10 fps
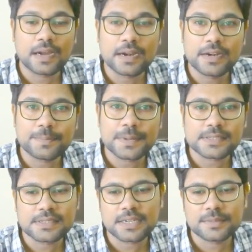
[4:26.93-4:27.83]
హండ్రెడ్
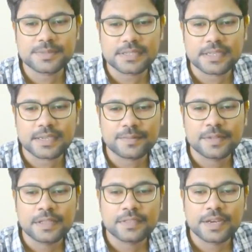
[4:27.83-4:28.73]
పర్సెంట్ అటెంప్ట్ చేసేకి
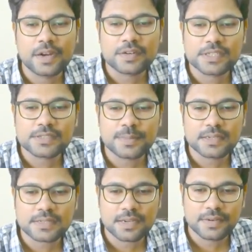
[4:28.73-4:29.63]
త్రీ నాట్ సిక్స్
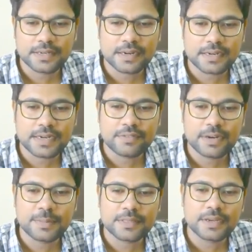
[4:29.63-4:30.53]
మార్క్స్ రావాలి అని అంటే
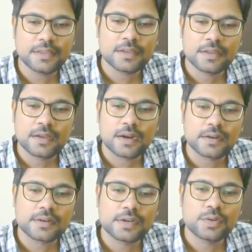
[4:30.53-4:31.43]
డివైడ్ బై త్రీ
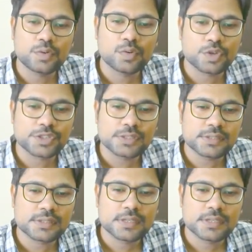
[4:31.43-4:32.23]
హండ్రెడ్ అండ్ టూ క్వశ్చన్స్